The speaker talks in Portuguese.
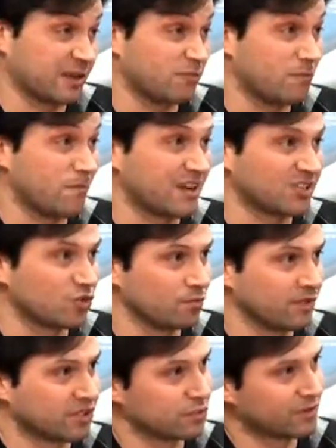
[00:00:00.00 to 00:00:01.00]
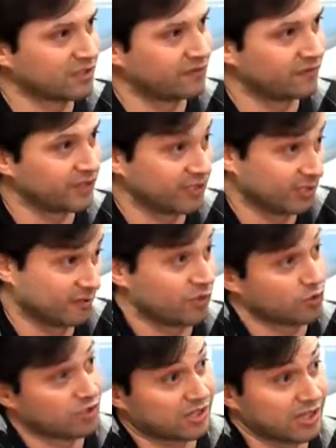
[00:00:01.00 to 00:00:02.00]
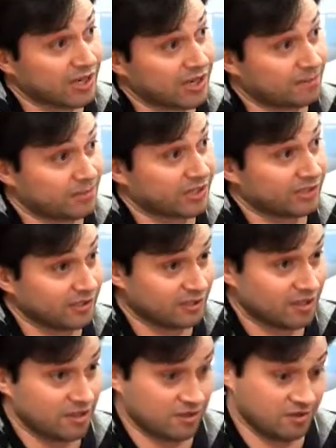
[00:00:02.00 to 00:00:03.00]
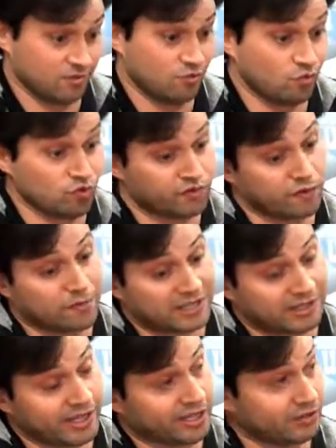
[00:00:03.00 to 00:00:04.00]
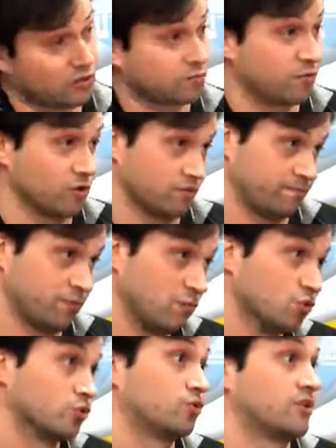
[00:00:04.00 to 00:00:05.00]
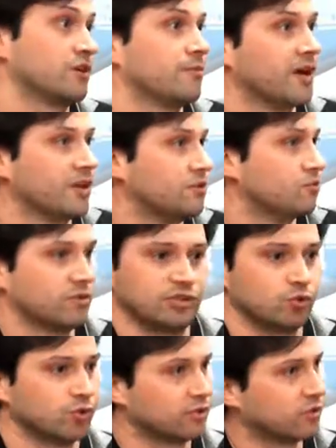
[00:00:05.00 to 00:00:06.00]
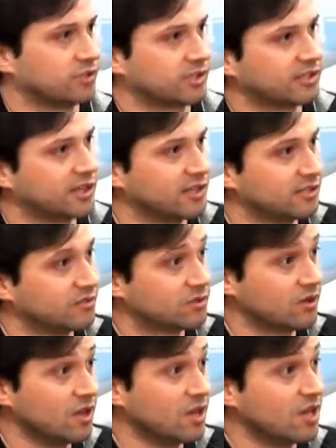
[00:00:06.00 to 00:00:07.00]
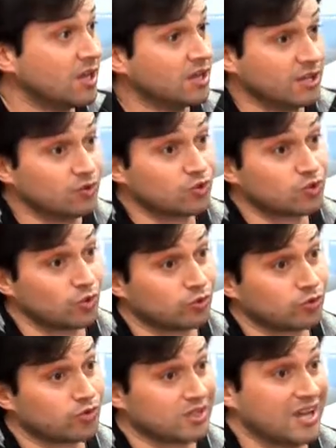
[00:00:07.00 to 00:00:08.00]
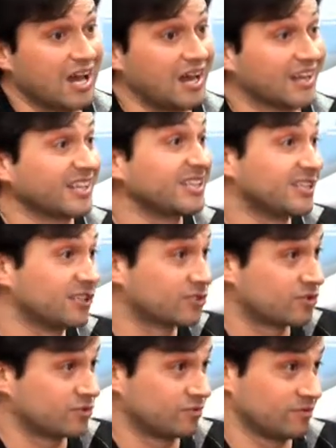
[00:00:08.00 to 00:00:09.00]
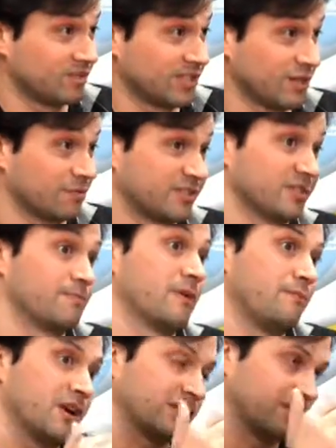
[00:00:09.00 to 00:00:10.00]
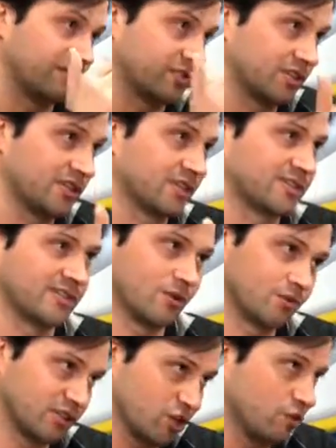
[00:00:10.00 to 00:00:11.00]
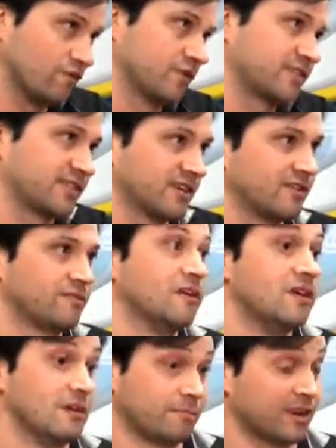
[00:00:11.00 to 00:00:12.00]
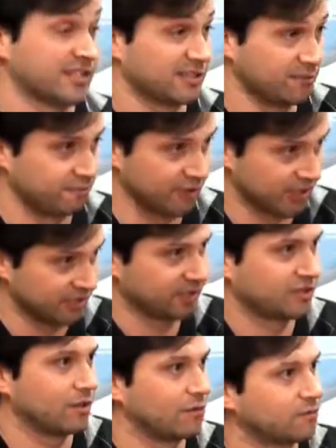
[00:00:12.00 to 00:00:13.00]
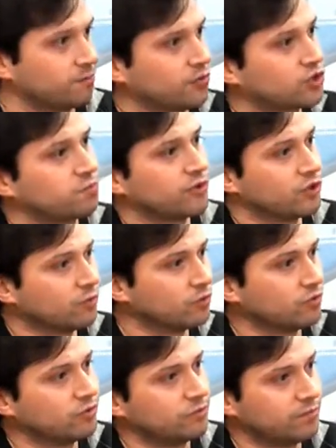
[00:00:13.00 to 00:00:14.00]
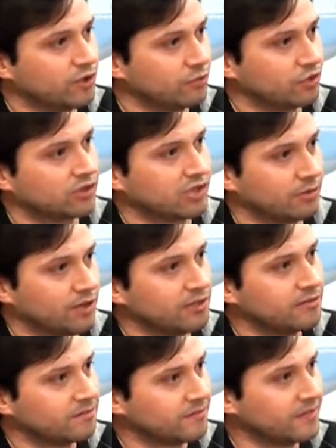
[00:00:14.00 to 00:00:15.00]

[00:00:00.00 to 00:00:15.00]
estavam mais ou menos bem definidos e deveriam estar à partida. Uns formar técnicos para, para o mundo do trabalho em dois ou três anos, e os outros, além disso, digamos, ir para a parte de investigação e de inovação, para as empresas e também depois para o mundo, para o mundo do trabalho.